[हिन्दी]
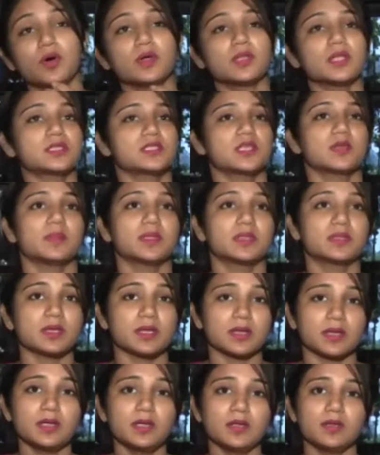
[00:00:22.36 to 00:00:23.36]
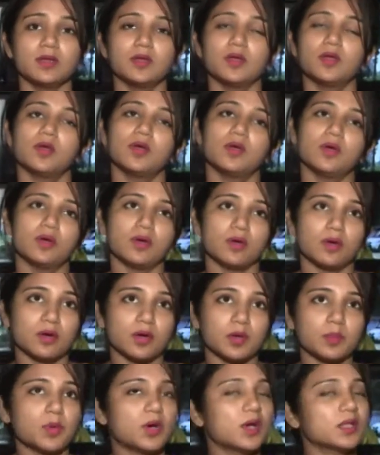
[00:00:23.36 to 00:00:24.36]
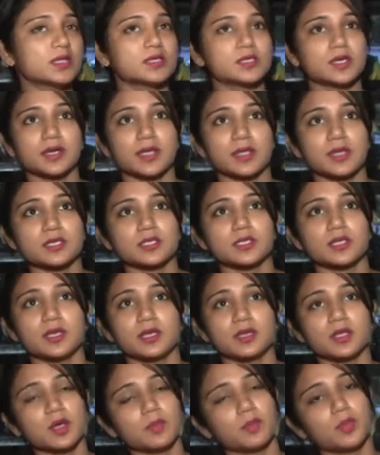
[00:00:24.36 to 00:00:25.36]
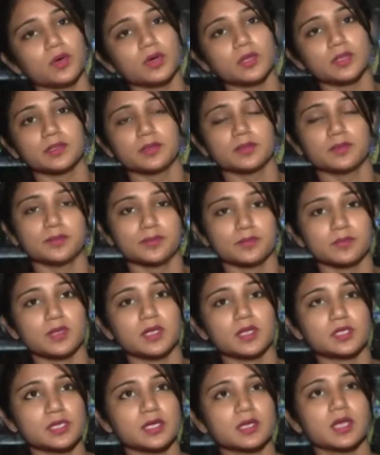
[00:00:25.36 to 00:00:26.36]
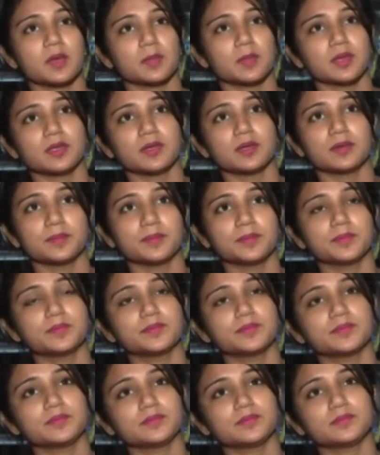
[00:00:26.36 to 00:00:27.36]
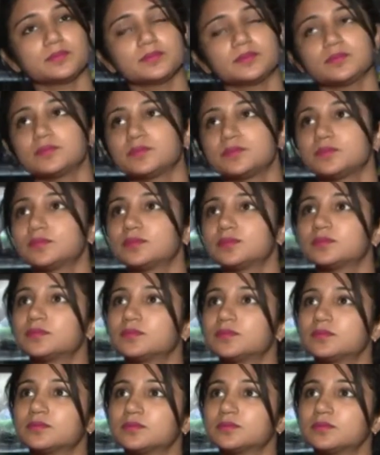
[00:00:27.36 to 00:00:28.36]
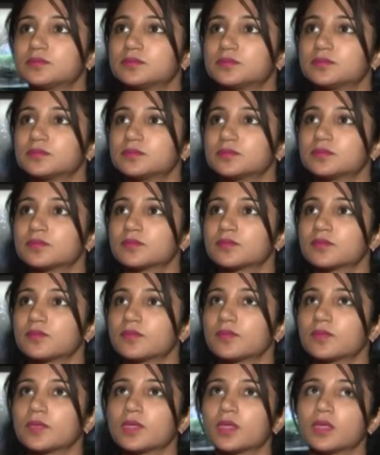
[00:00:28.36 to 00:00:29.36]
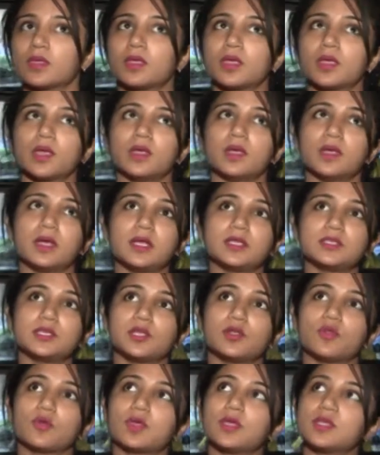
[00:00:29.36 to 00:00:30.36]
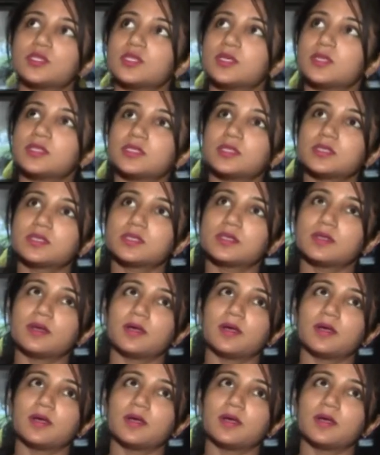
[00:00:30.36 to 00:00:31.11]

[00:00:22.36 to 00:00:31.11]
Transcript: बहुत अच्छे मित्र हैं और बहुत अच्छा डायरेक्शन है इनका बहुत अच्छा काम है इनका तो लोकेशन की बात करते हैं तो कहाँ कहाँ पे शूट हुआ है हाँ जी लोकेशंस